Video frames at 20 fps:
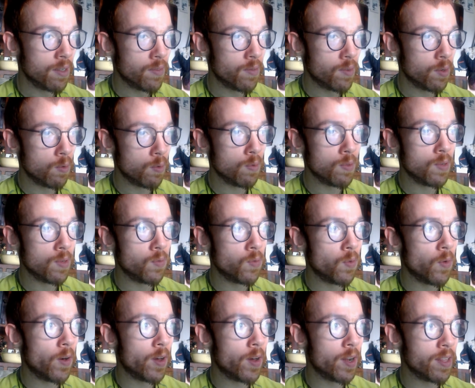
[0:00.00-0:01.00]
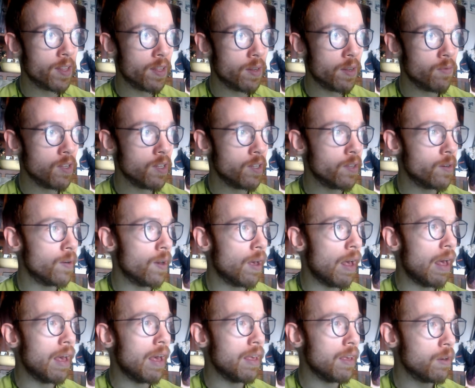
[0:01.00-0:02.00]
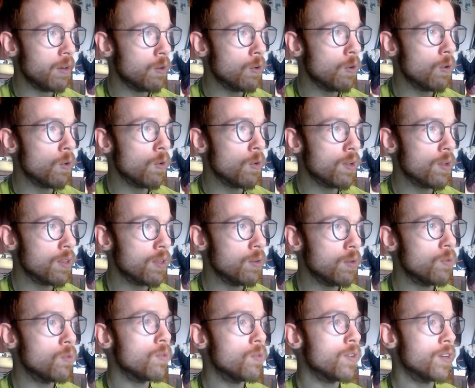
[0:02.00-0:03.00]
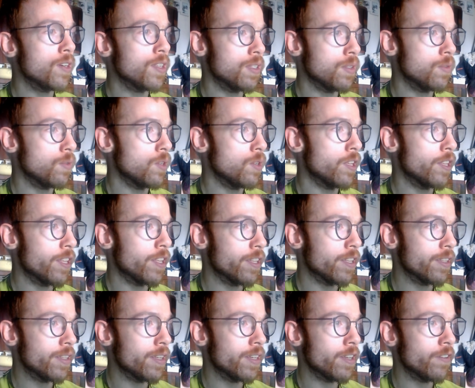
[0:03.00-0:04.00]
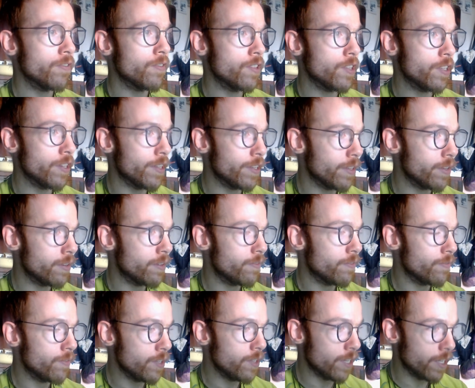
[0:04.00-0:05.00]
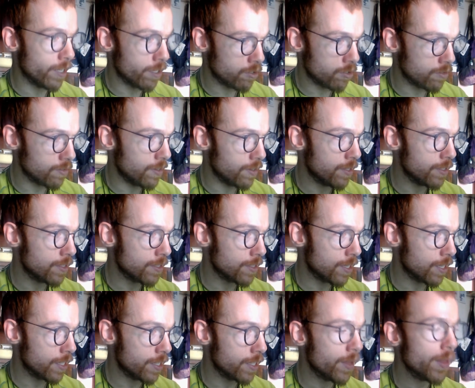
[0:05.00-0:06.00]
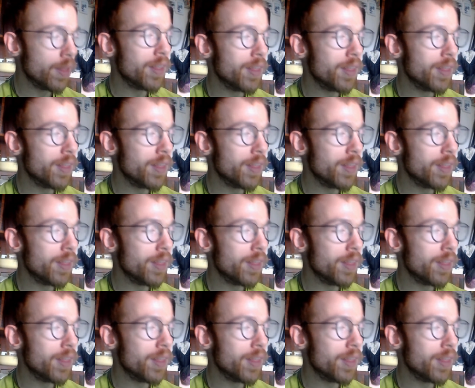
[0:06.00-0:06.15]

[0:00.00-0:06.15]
venute fuori dal video I Call You che se volete andare a vedere vi lascio nelle schede.